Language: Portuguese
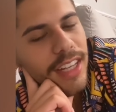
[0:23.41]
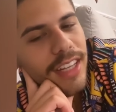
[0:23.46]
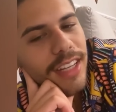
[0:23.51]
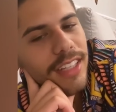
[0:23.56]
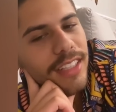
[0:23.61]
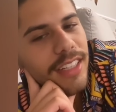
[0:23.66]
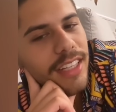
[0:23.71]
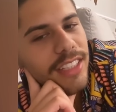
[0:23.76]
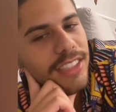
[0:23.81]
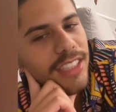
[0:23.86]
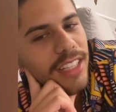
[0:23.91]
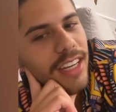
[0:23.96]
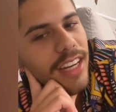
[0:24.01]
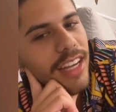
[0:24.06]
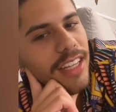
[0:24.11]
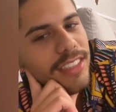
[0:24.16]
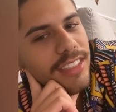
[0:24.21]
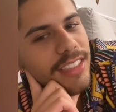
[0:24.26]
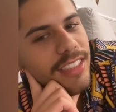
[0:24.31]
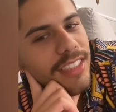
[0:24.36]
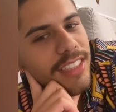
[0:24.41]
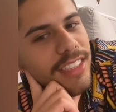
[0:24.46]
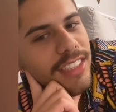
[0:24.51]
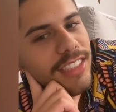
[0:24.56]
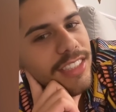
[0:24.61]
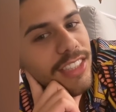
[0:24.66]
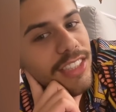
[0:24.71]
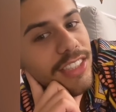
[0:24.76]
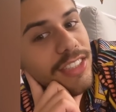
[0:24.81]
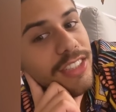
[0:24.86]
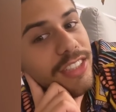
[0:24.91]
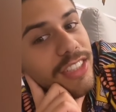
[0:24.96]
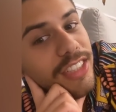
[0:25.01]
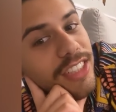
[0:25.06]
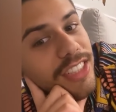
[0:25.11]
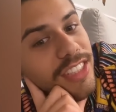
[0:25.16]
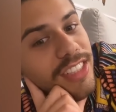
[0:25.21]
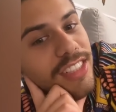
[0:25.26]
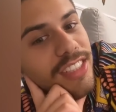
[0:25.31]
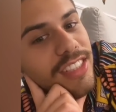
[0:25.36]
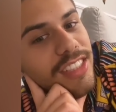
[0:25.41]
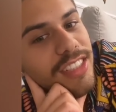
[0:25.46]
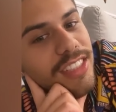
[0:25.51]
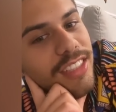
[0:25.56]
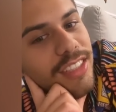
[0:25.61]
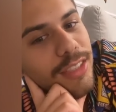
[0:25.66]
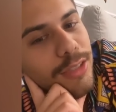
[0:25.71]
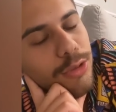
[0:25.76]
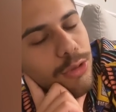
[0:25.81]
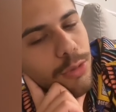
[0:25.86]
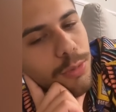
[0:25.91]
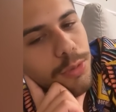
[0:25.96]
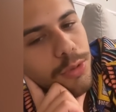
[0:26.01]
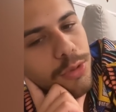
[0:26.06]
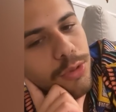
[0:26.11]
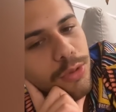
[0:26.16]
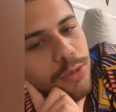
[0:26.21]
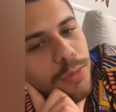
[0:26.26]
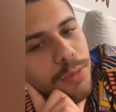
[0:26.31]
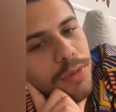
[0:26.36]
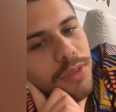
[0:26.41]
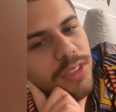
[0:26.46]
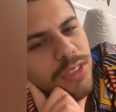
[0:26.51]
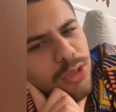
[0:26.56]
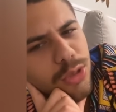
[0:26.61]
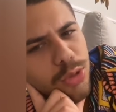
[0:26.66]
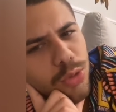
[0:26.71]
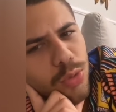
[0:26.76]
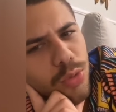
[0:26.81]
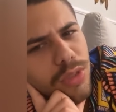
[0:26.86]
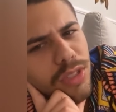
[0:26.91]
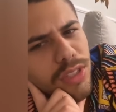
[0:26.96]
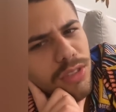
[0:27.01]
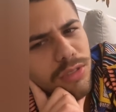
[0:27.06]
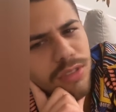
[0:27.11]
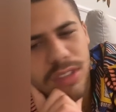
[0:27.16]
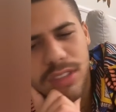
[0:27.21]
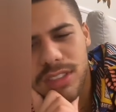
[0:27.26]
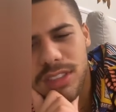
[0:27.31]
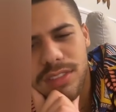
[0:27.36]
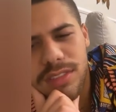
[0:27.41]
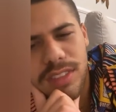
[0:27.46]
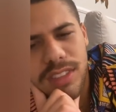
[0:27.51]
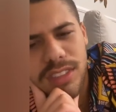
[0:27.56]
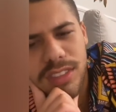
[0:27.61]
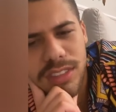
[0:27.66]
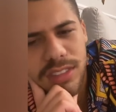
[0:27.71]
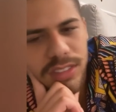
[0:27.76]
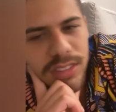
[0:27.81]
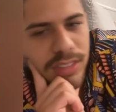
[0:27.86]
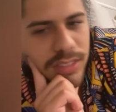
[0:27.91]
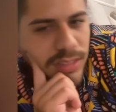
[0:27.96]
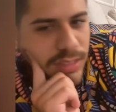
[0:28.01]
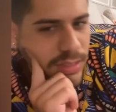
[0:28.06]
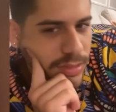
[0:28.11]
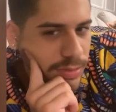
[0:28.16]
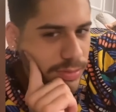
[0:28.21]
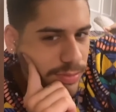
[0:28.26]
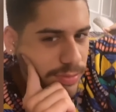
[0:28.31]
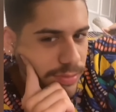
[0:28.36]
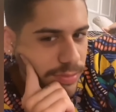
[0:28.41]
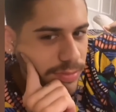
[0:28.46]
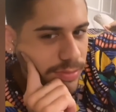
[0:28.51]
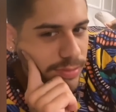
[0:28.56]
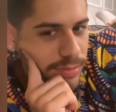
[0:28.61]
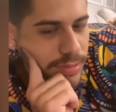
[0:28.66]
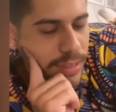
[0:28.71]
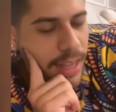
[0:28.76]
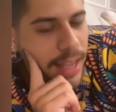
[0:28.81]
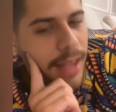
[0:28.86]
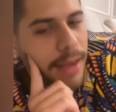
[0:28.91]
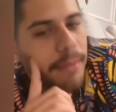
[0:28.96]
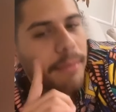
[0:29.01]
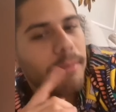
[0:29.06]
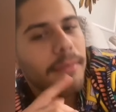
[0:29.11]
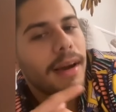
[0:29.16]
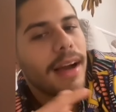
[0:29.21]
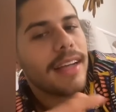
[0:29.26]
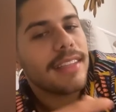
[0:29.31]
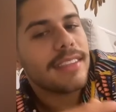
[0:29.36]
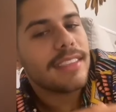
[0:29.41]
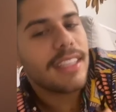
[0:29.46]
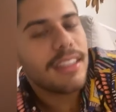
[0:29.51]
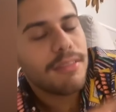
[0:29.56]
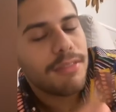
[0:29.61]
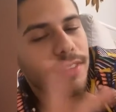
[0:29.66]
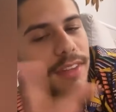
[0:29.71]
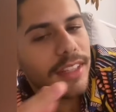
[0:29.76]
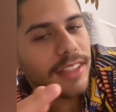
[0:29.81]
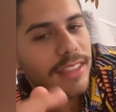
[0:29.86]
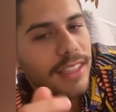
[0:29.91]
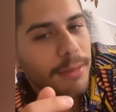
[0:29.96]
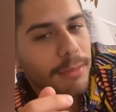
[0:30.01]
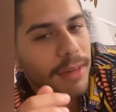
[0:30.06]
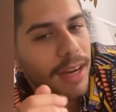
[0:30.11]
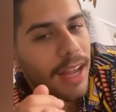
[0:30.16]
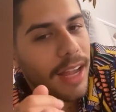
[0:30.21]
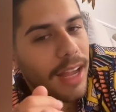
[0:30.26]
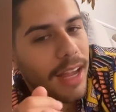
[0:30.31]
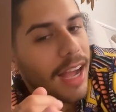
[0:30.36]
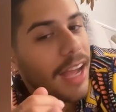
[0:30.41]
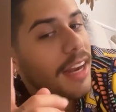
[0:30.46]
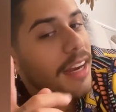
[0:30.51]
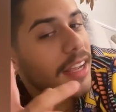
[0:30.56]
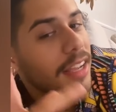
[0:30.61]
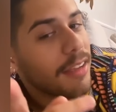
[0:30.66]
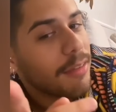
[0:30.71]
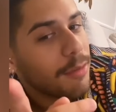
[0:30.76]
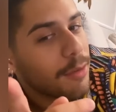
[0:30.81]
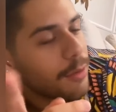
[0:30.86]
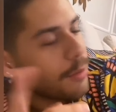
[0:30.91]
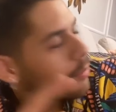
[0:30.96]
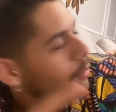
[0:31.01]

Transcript: É geladinho, din-din, chup-chup. Chuque eu nunca tinha visto. Mas enfim, tamo na área aí, viu?